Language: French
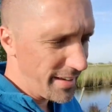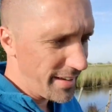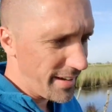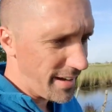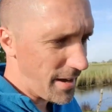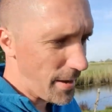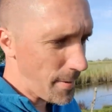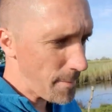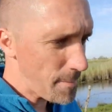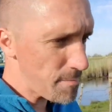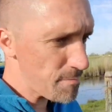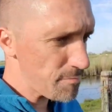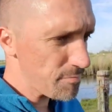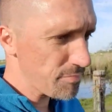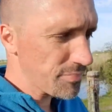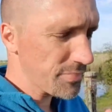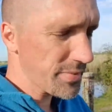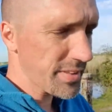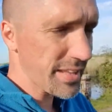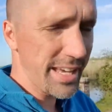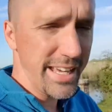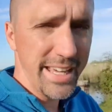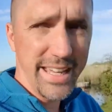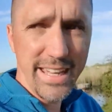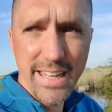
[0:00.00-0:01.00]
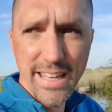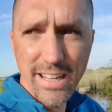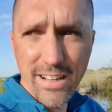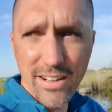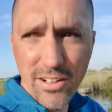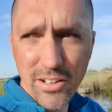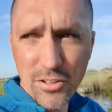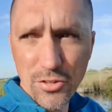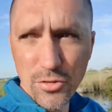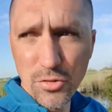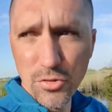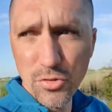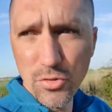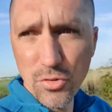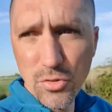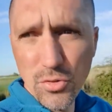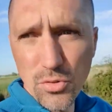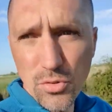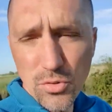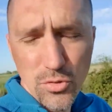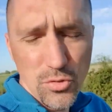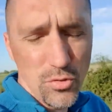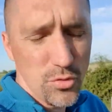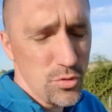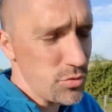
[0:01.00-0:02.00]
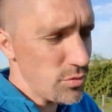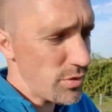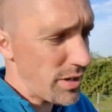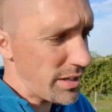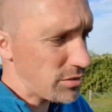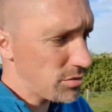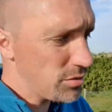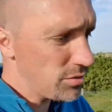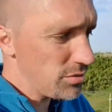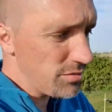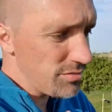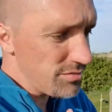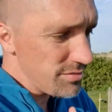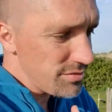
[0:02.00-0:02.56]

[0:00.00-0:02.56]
Euh, et tu, vas te,